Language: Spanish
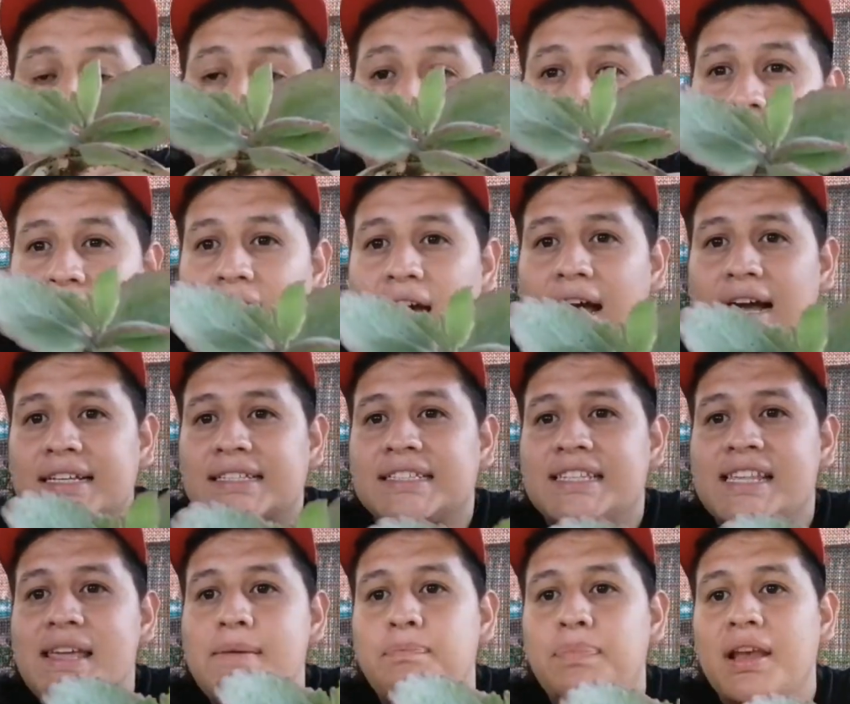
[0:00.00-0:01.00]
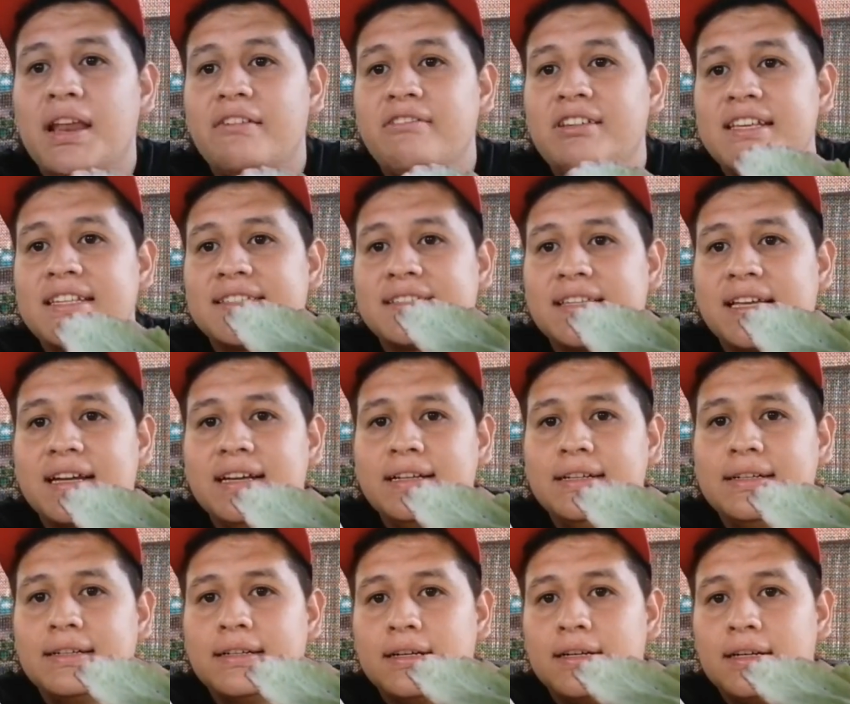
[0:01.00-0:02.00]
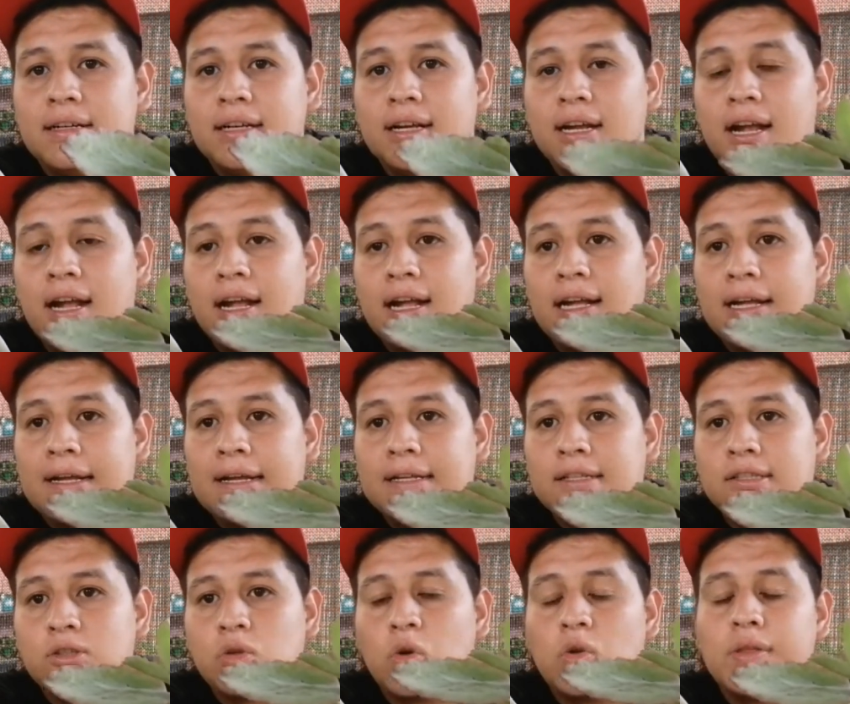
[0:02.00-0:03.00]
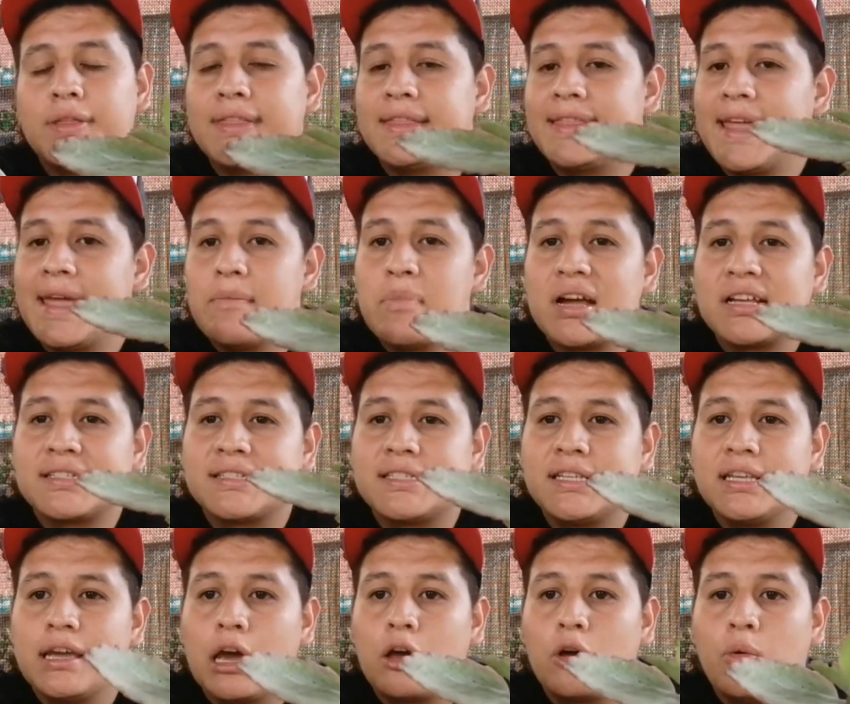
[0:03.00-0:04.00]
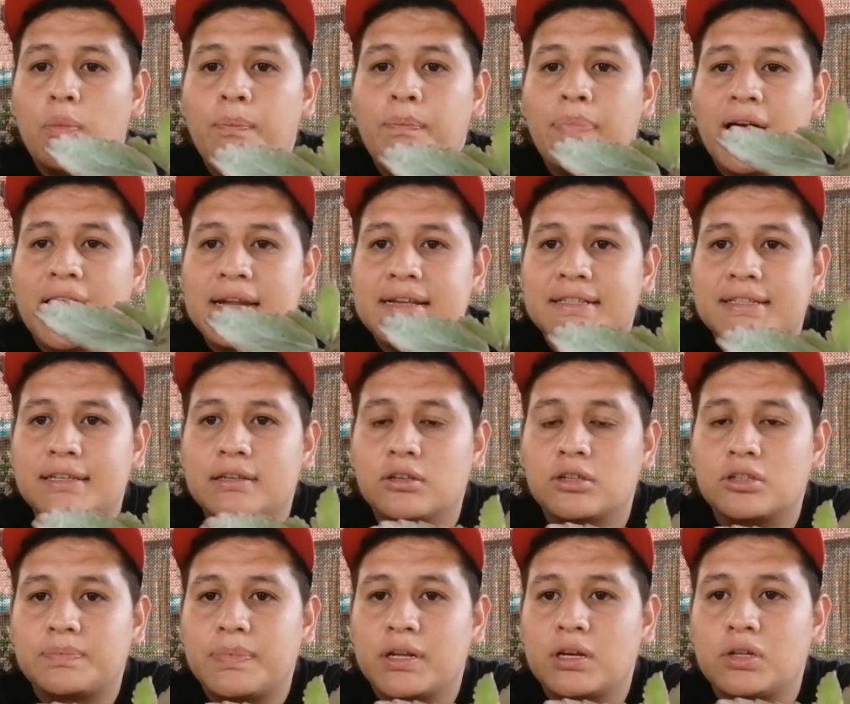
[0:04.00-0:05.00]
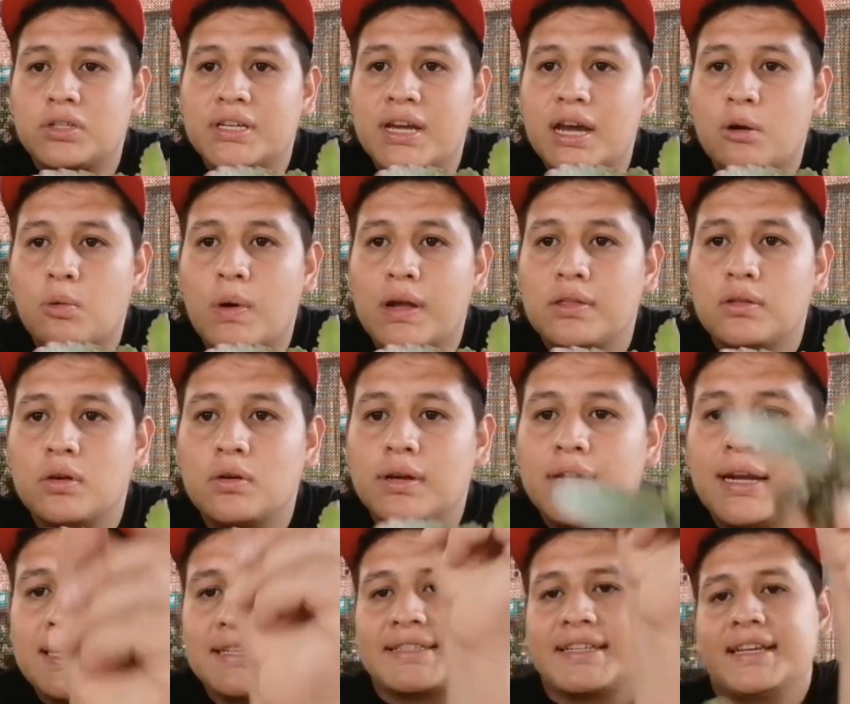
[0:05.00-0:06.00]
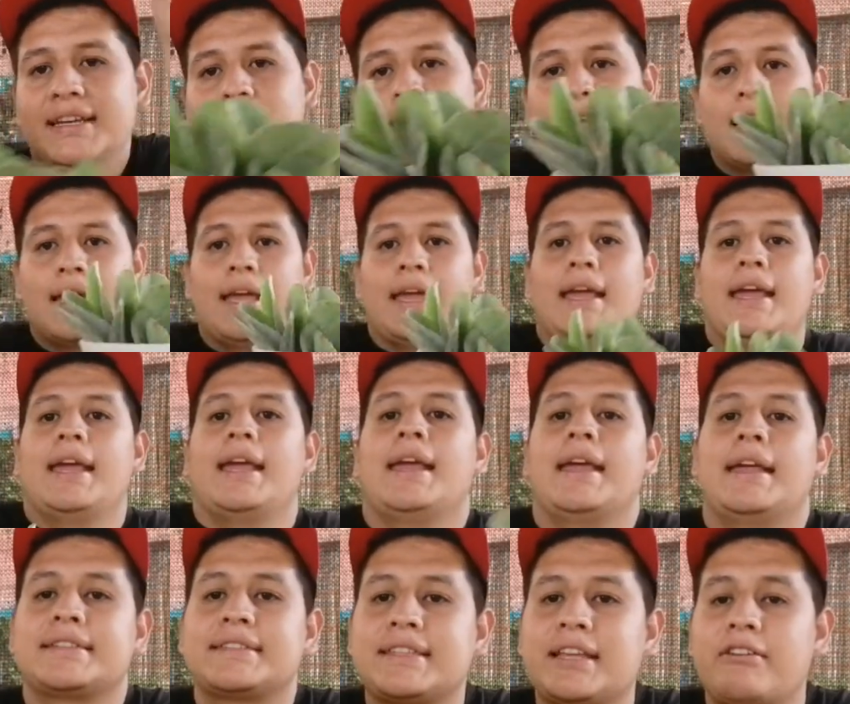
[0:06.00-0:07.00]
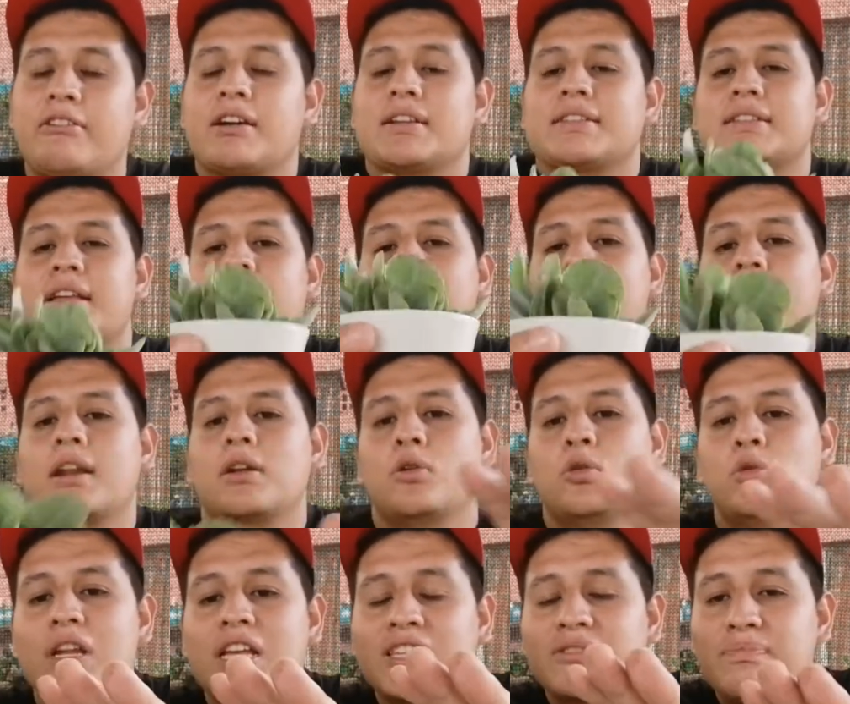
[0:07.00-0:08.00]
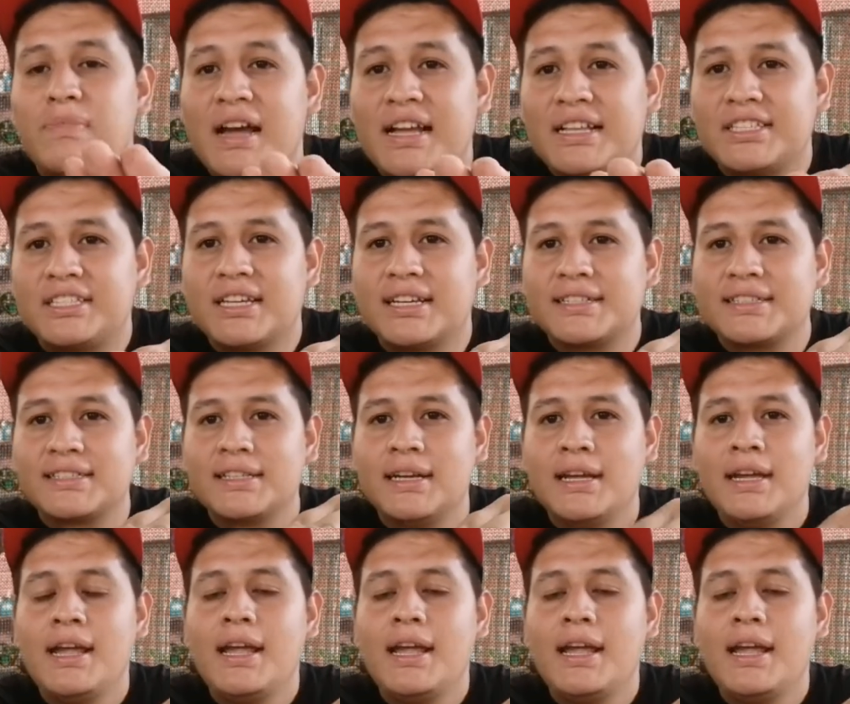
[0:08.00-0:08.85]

o sea, a simple vista son demasiado parecidos, pero ya cuando crecen, eh, este va a sacar unas manchas